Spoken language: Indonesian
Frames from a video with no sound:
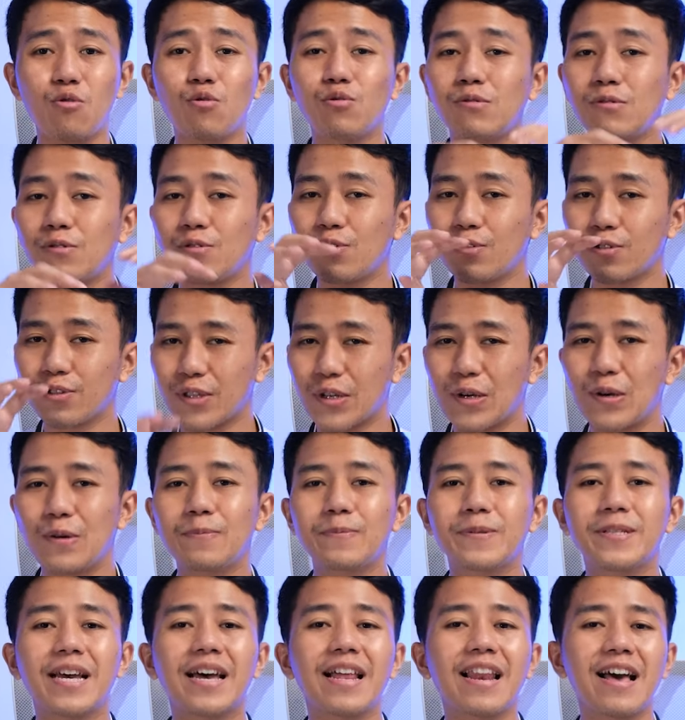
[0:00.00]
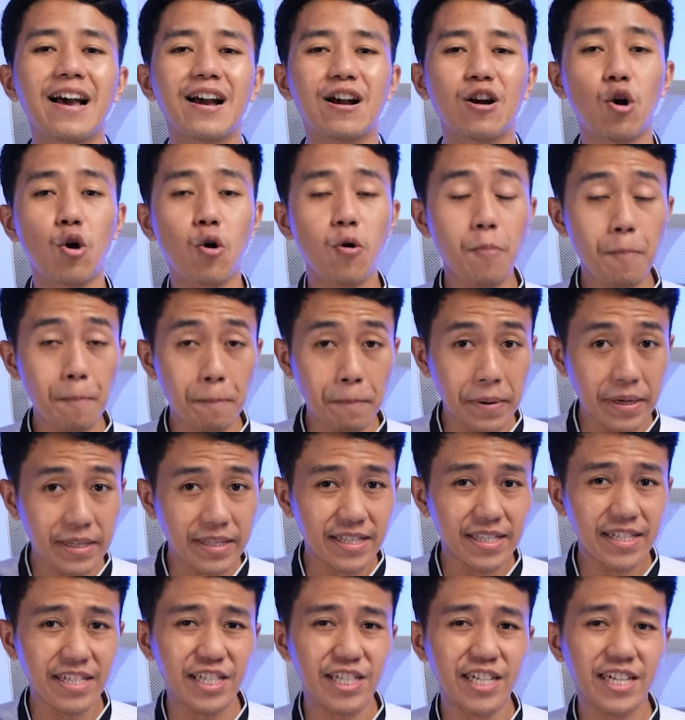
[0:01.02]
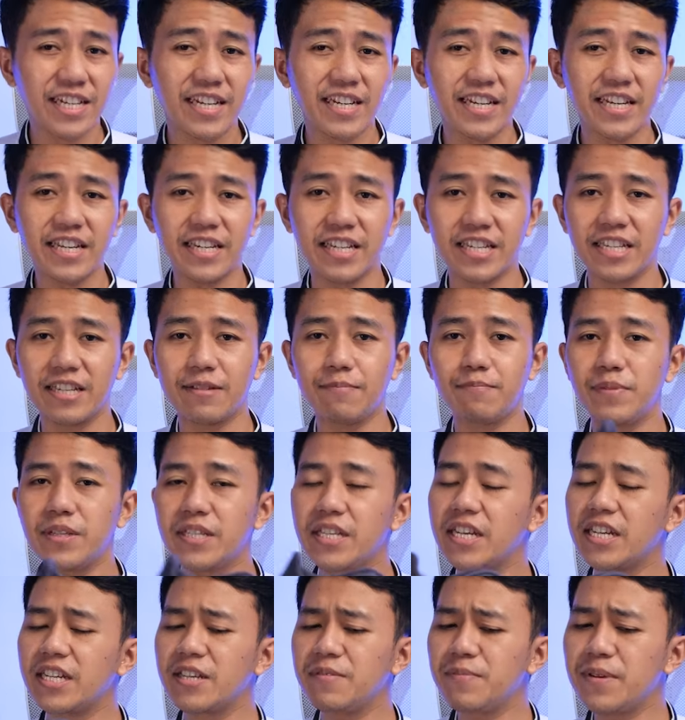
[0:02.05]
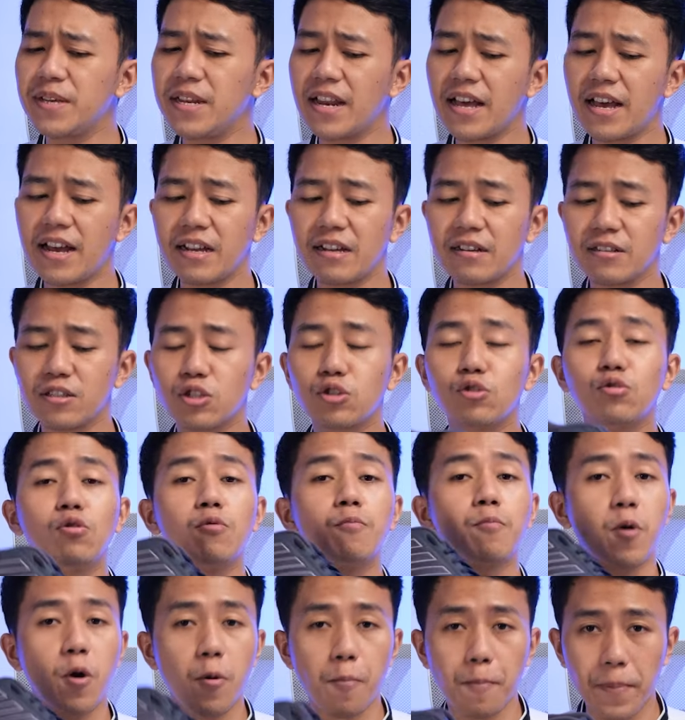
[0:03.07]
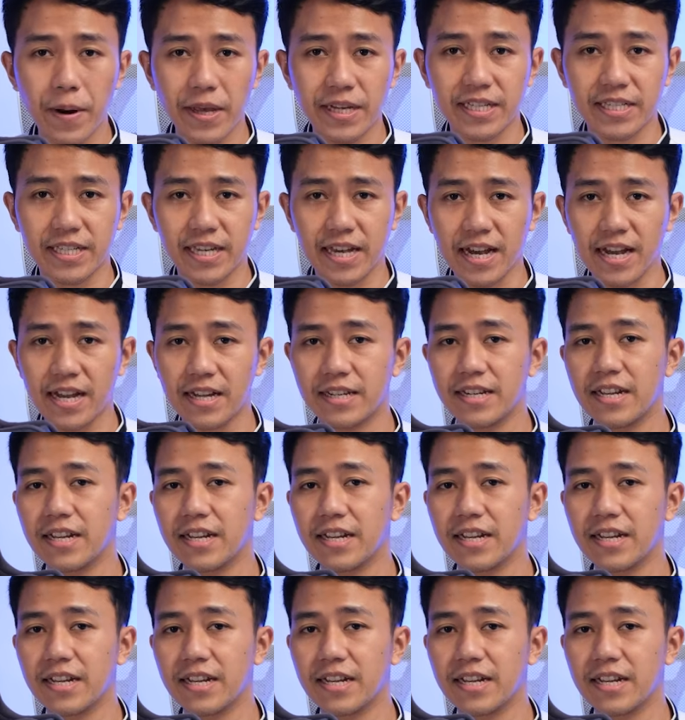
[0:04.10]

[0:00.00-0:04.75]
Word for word: untuk top salah competition ini bisa dibilang cukup kompleks ya